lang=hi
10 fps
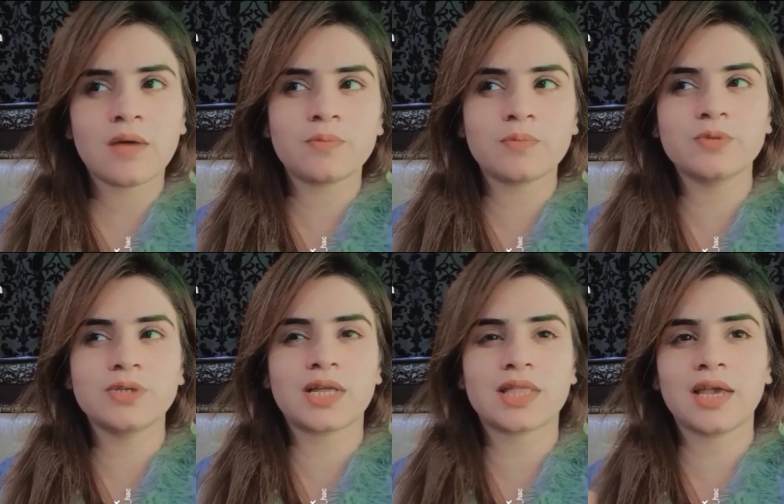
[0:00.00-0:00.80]

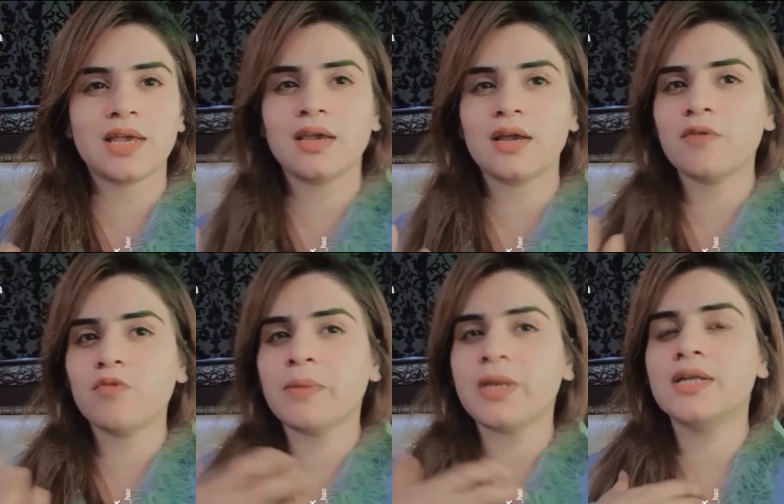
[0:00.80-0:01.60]
मुझे लगता है कि अगर
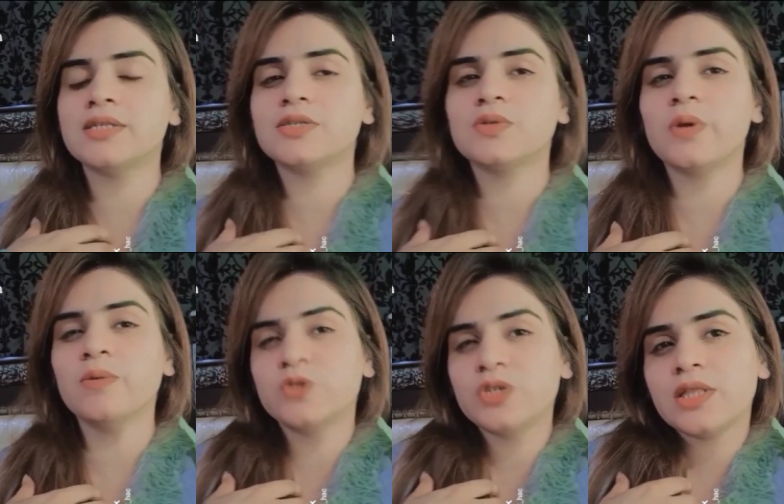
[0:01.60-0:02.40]
वो मेरी नज़र से बोले
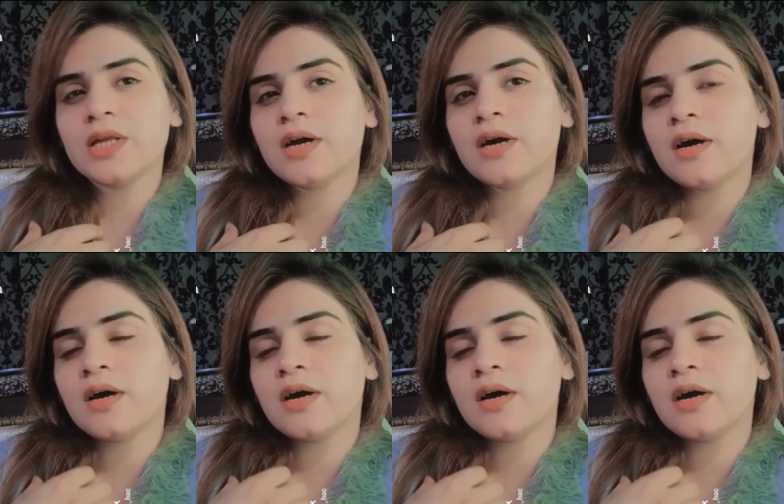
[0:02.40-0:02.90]
मुझे इतना